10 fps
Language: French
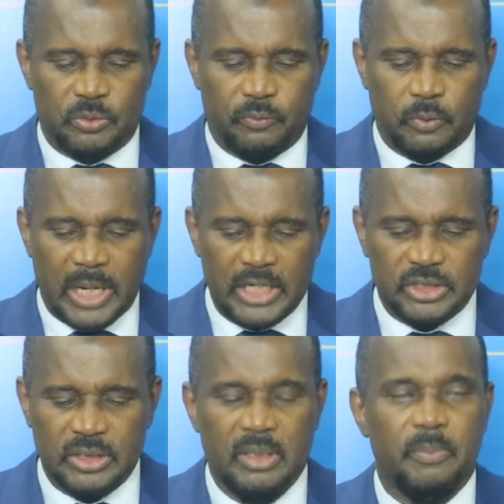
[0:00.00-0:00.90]
de
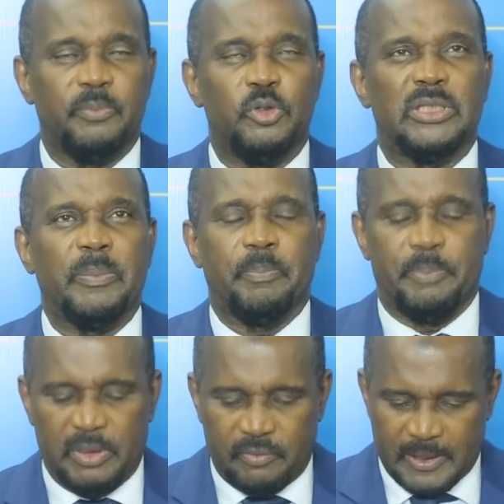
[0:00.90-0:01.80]
forages de type
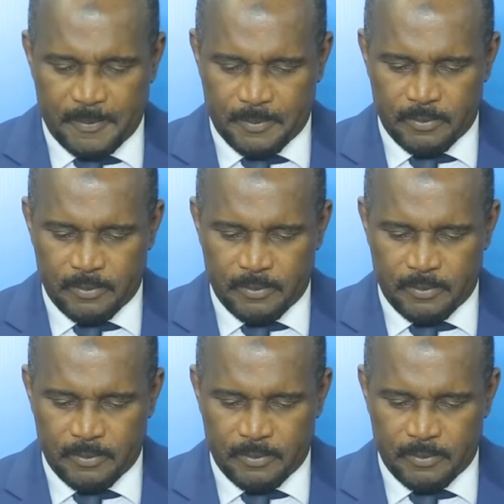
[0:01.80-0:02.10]
privé,